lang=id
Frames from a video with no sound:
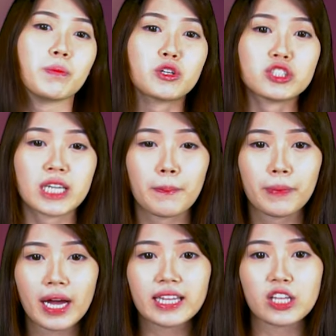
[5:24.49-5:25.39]

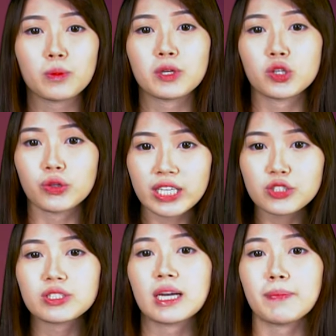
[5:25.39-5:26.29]
mengucapkan atau
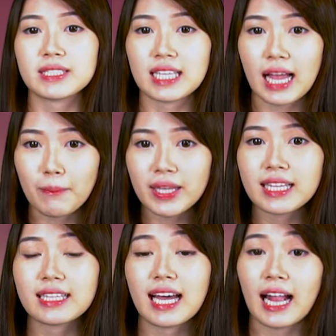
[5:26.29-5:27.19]
menulis ucapan selamat
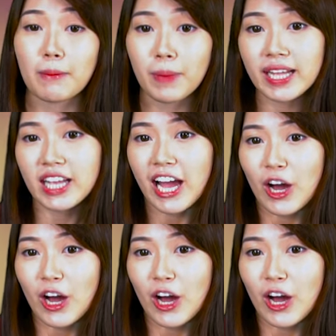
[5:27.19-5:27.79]
dan harapan